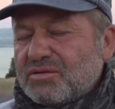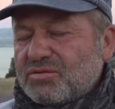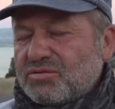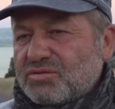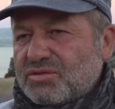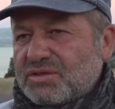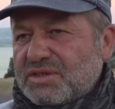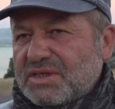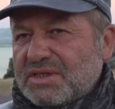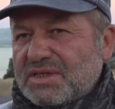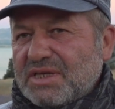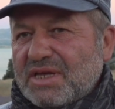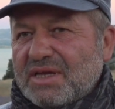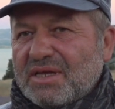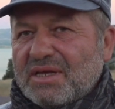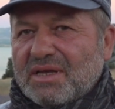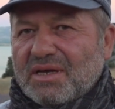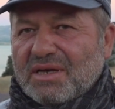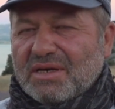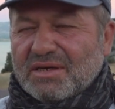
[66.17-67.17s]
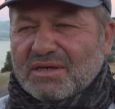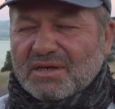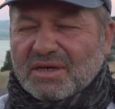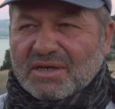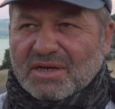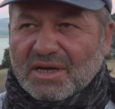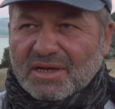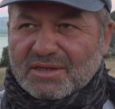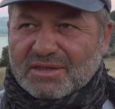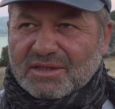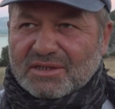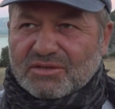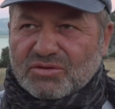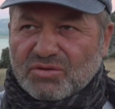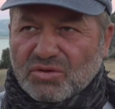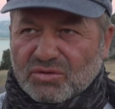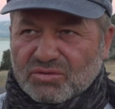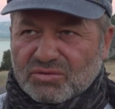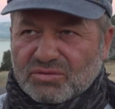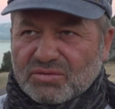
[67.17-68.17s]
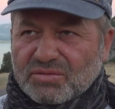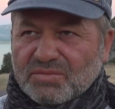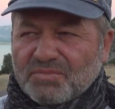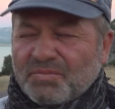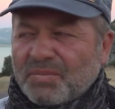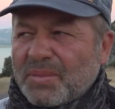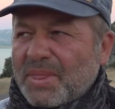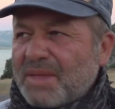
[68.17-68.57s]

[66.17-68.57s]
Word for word: Türkiye'de ana hatları yoktu.